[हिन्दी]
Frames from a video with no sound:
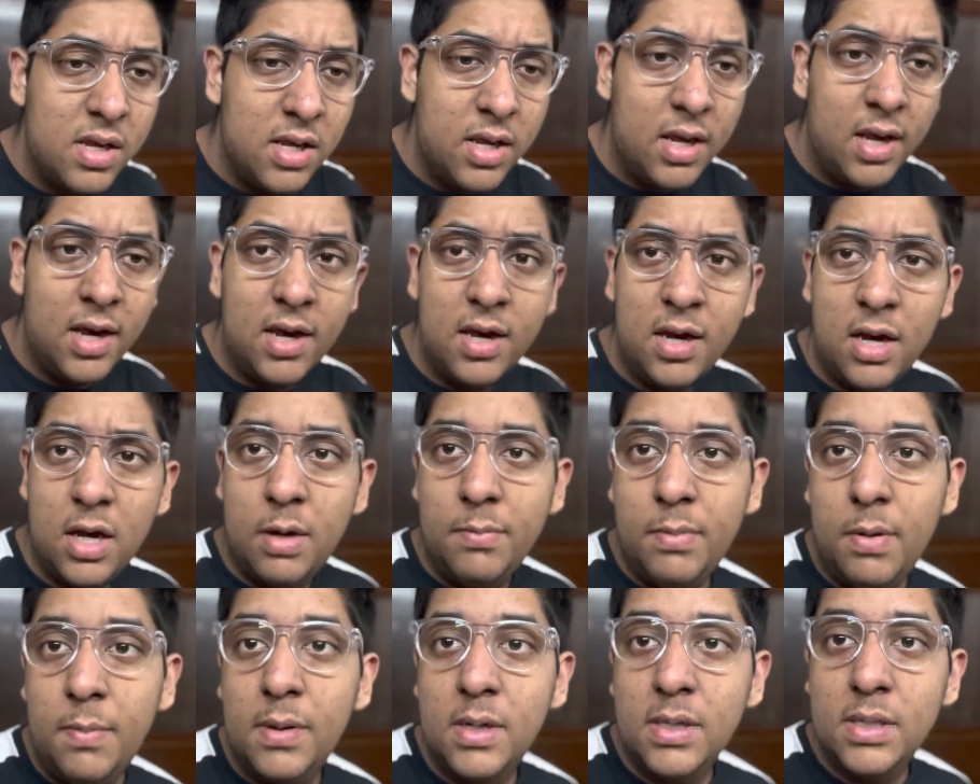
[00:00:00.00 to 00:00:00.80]
या
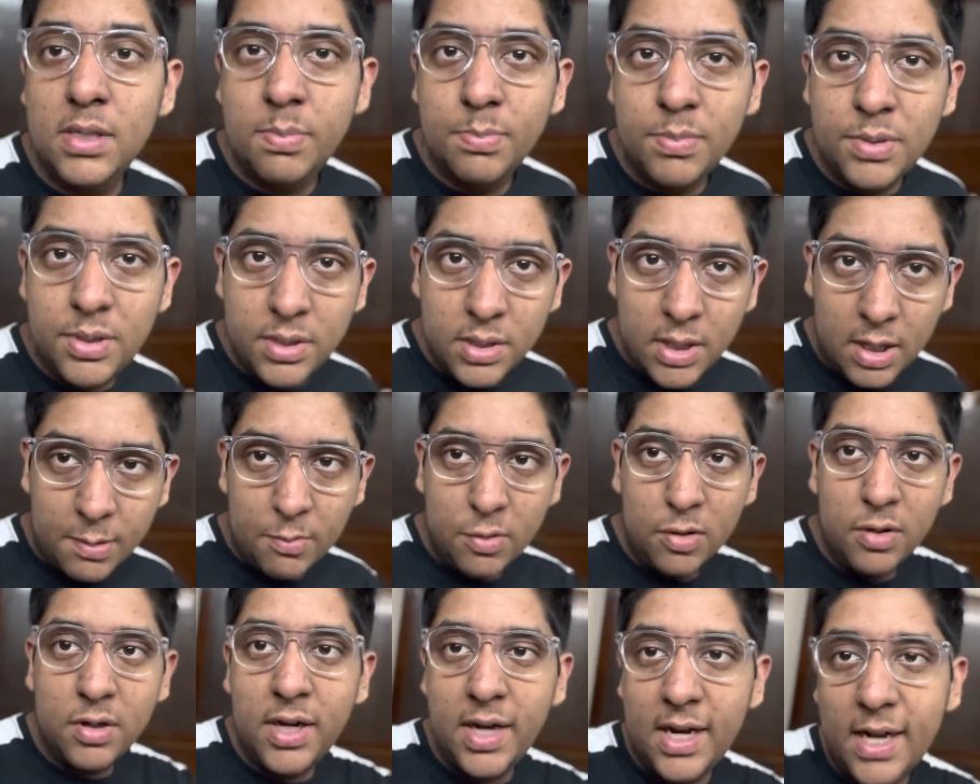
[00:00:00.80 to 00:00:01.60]
अभी बस हम
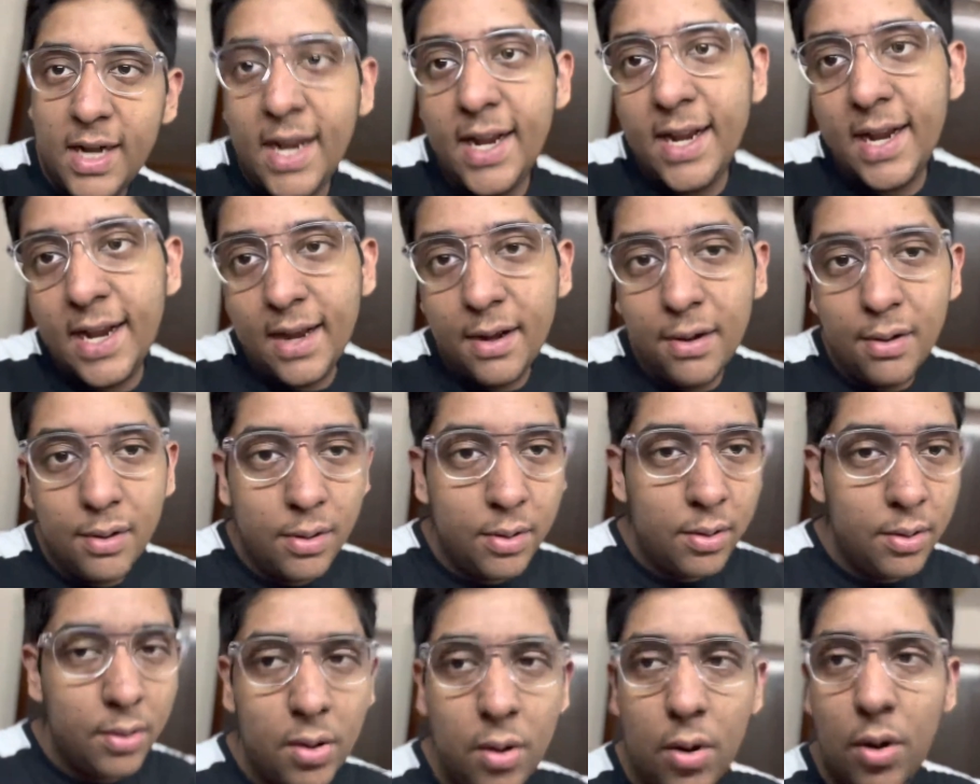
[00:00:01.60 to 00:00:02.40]
लोग निकलेंगे
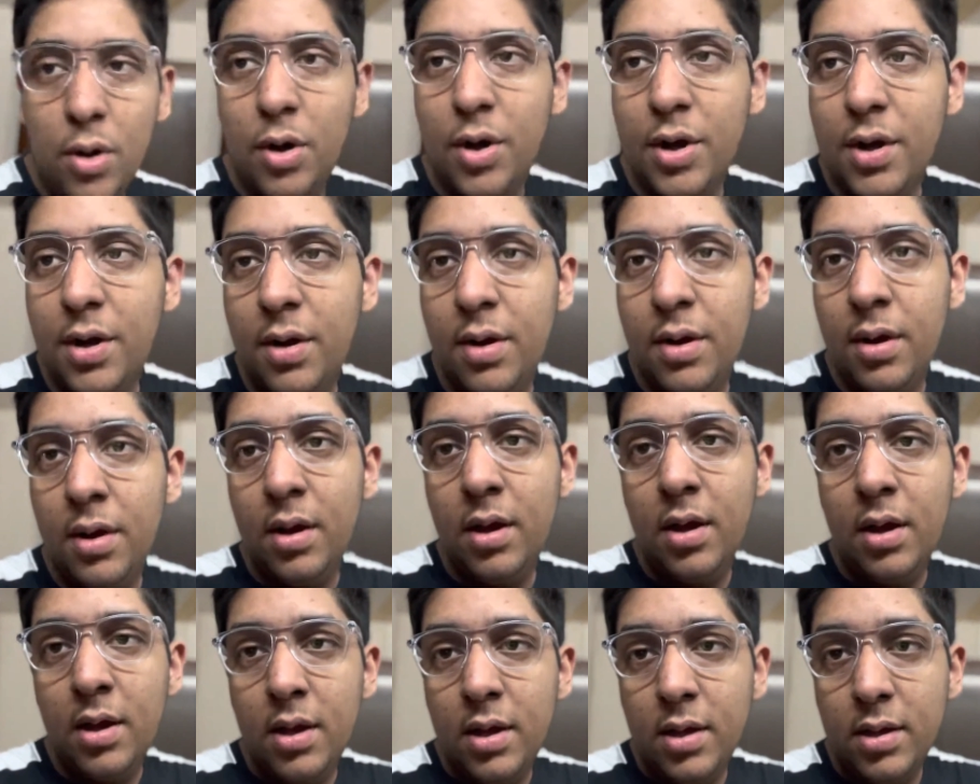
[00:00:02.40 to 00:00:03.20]
और
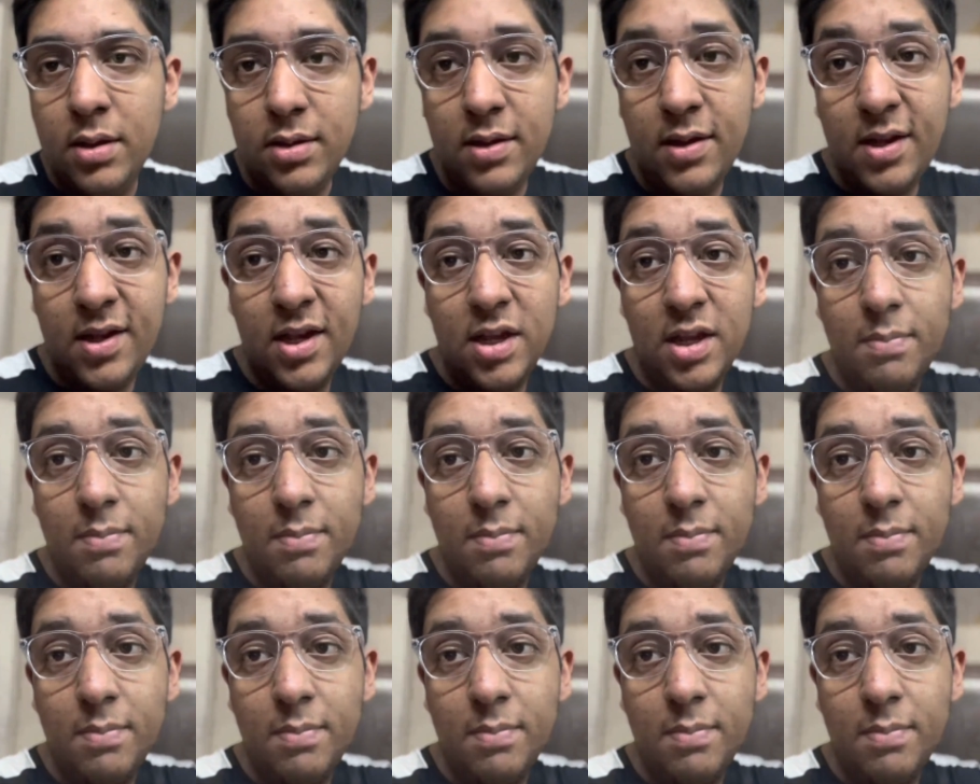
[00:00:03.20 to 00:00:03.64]
दिस इज